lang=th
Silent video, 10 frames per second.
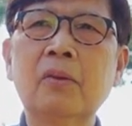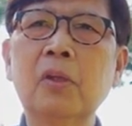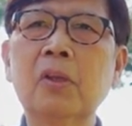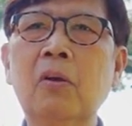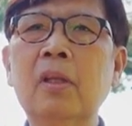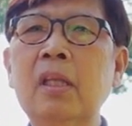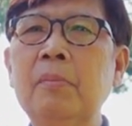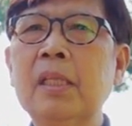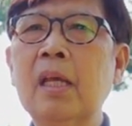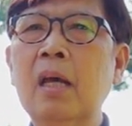ตัวตนที่
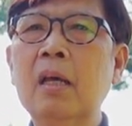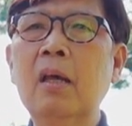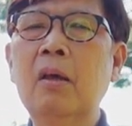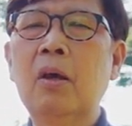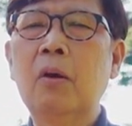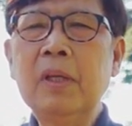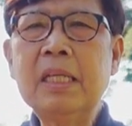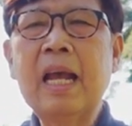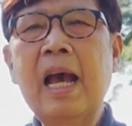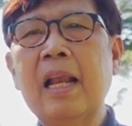มีทั้งวิ
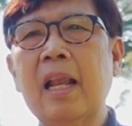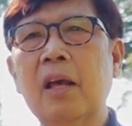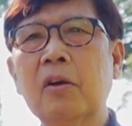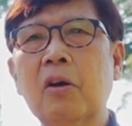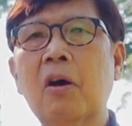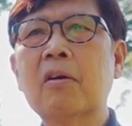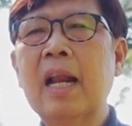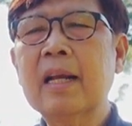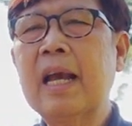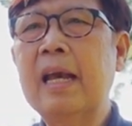ญญาณแล้วก็
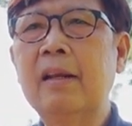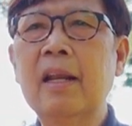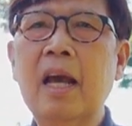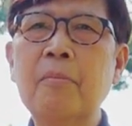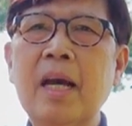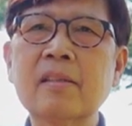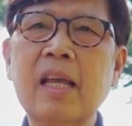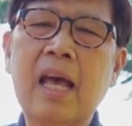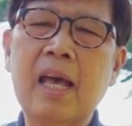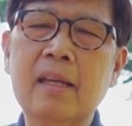ร่างกายเนื้อหนังมัง
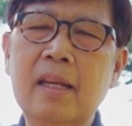สา